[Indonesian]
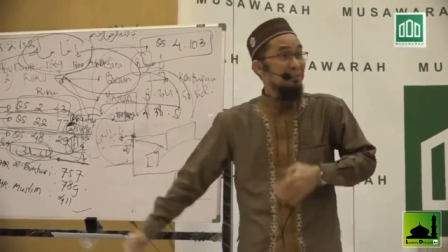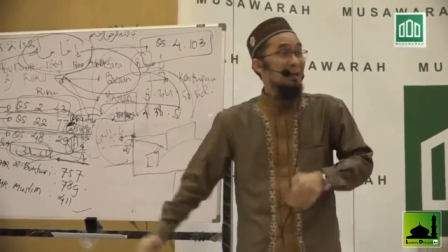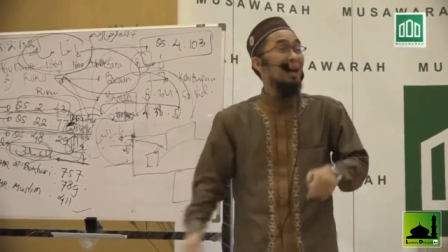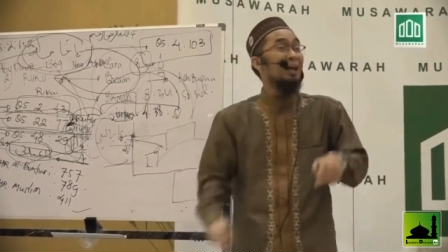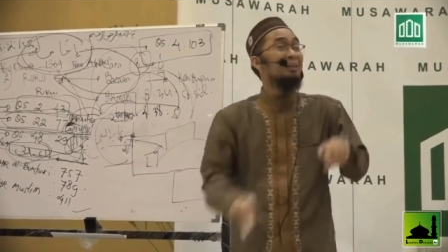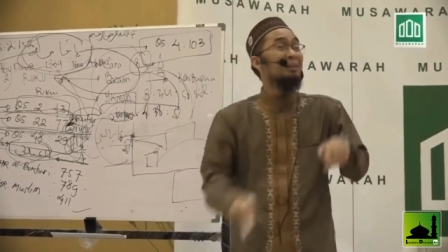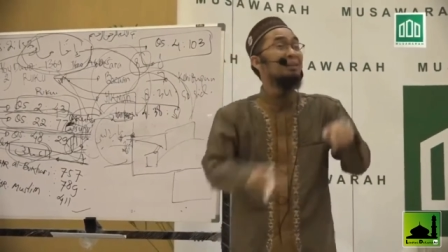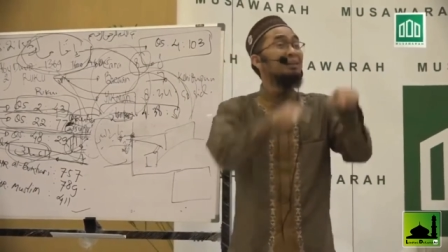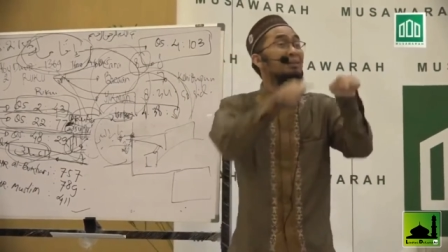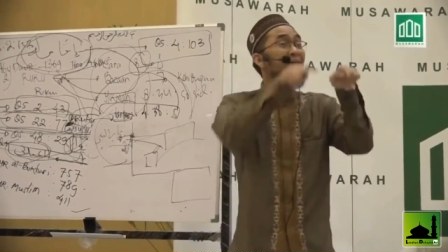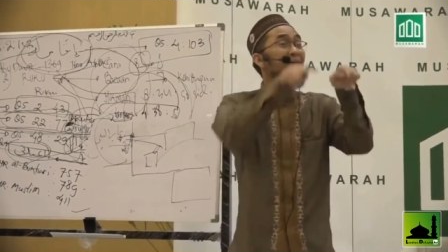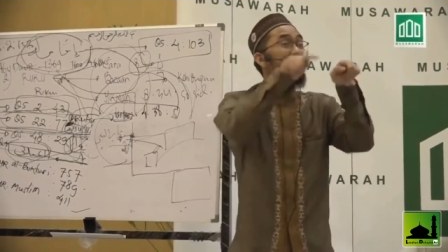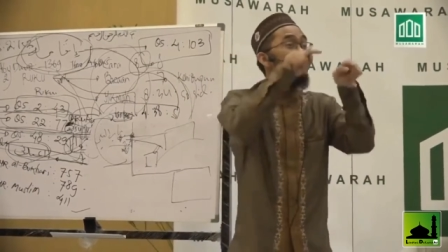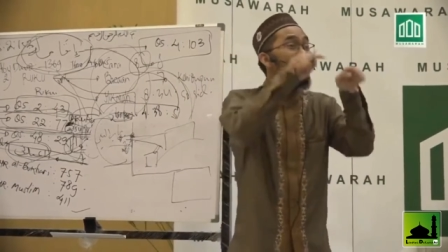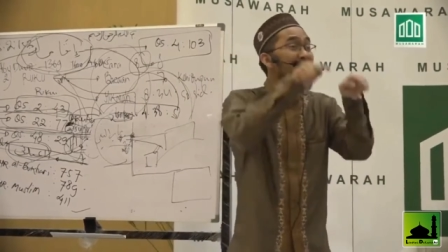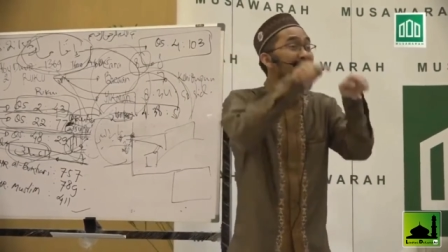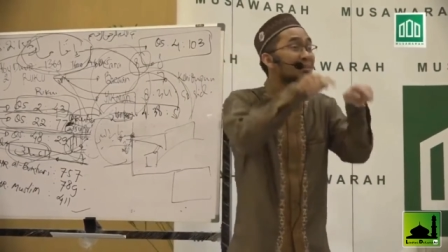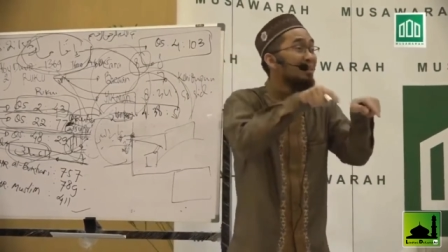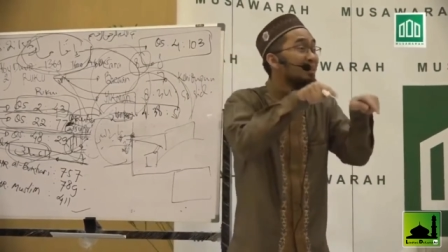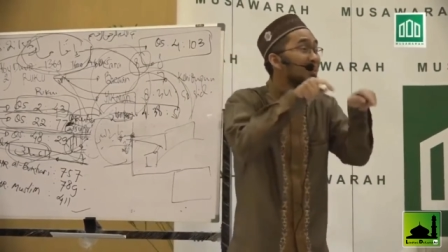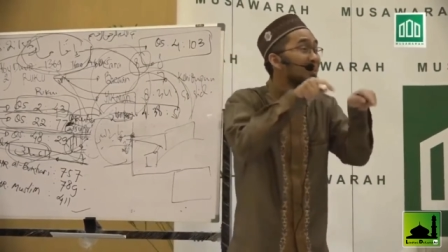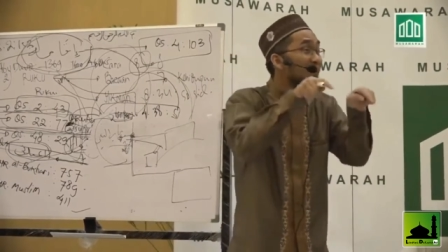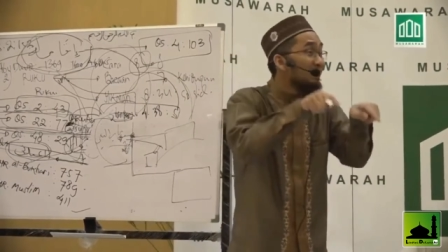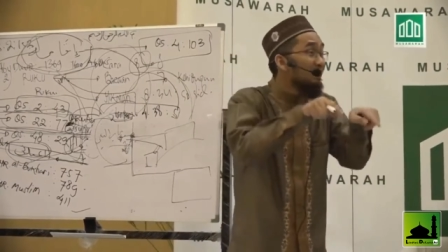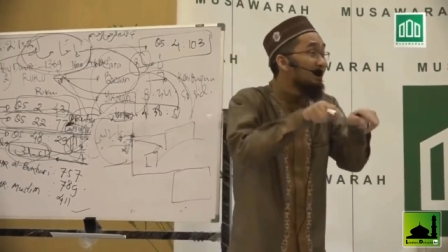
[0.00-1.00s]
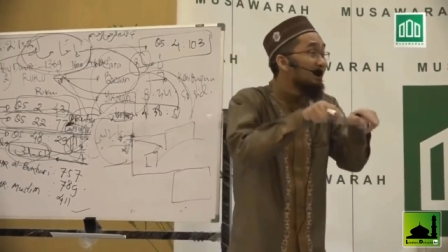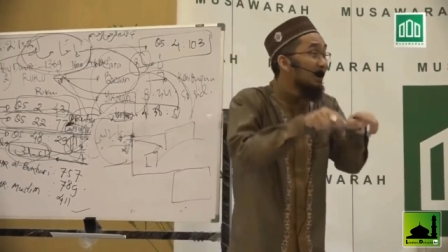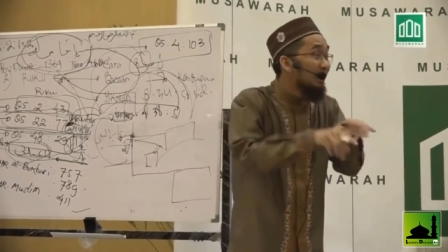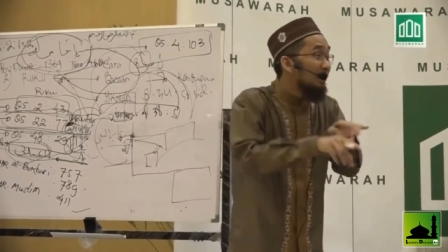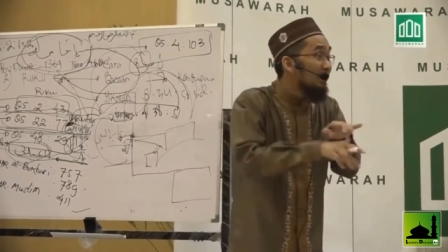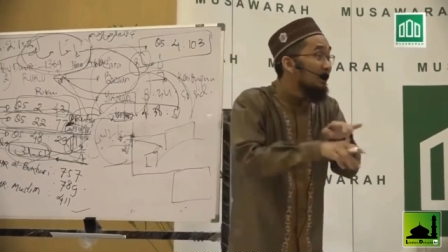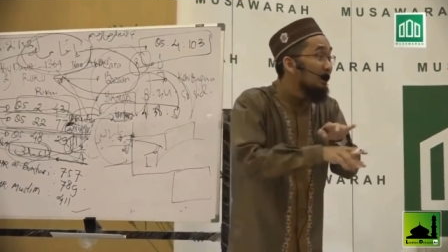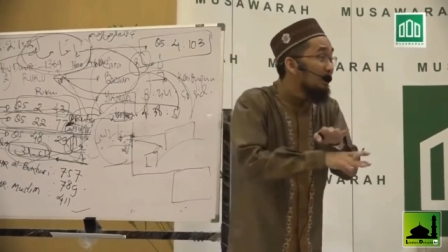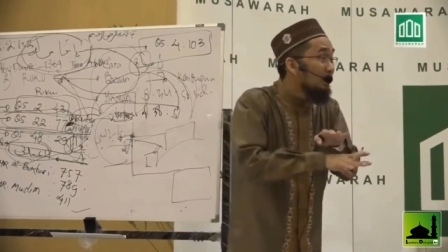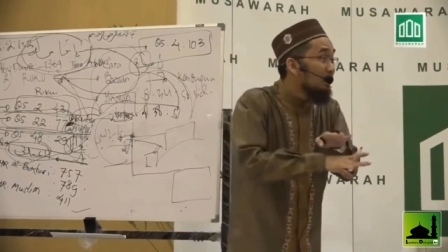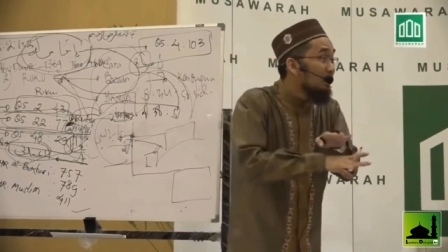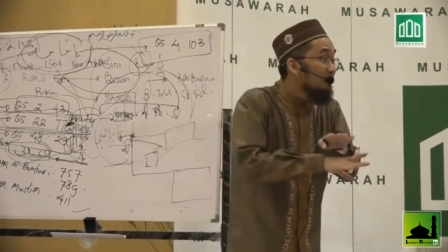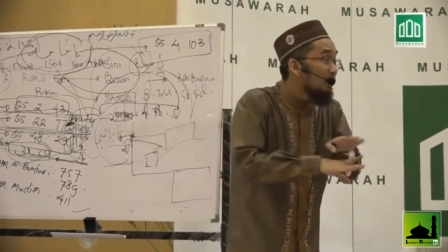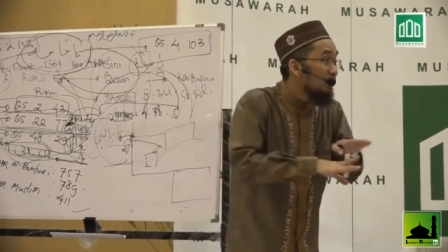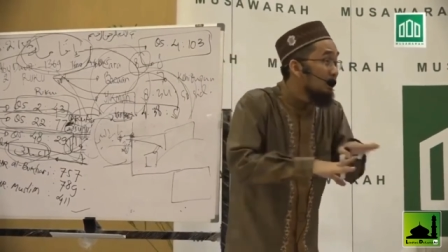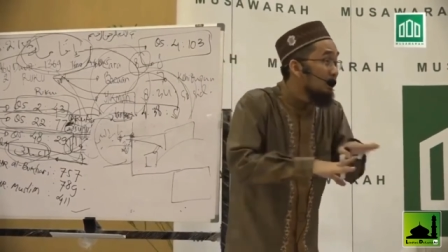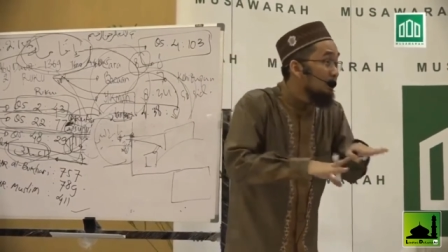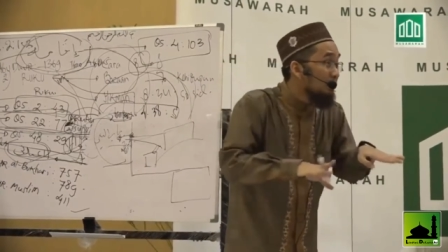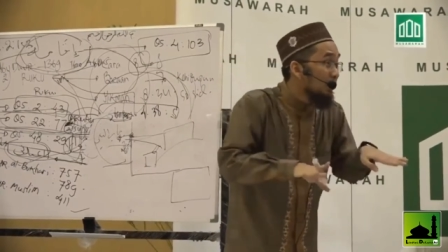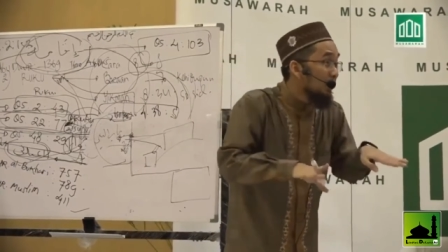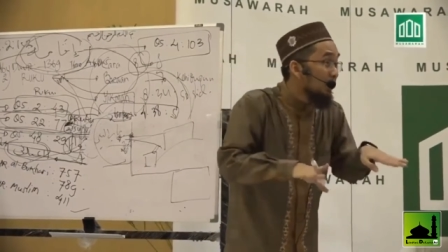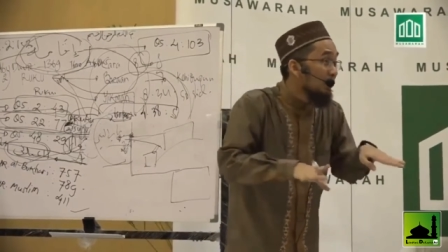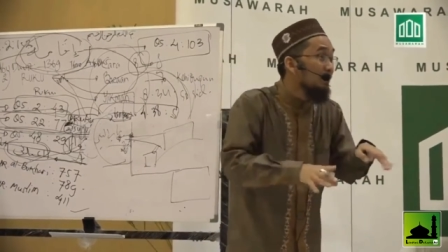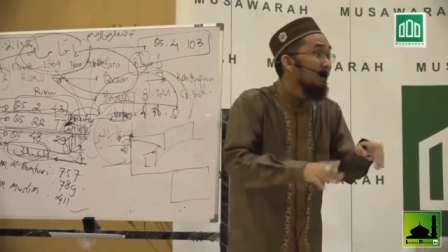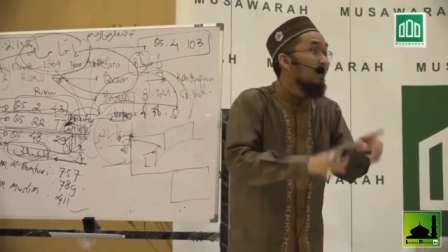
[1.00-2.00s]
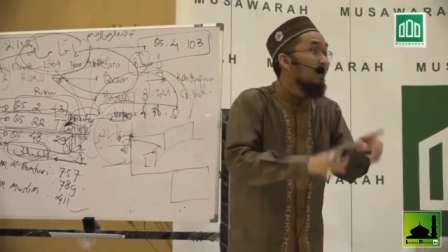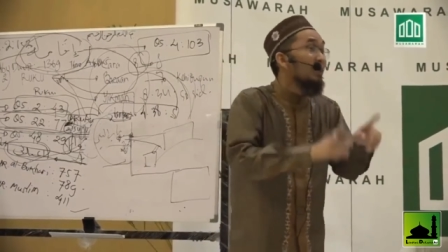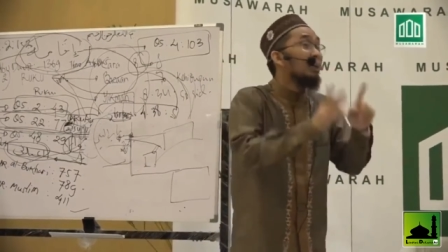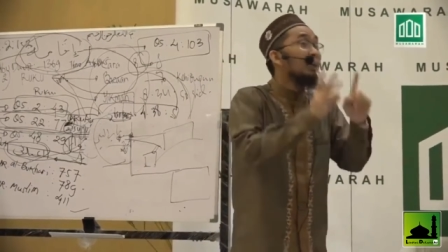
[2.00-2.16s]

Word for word: Hadis ini dijadikan dalil oleh teman-teman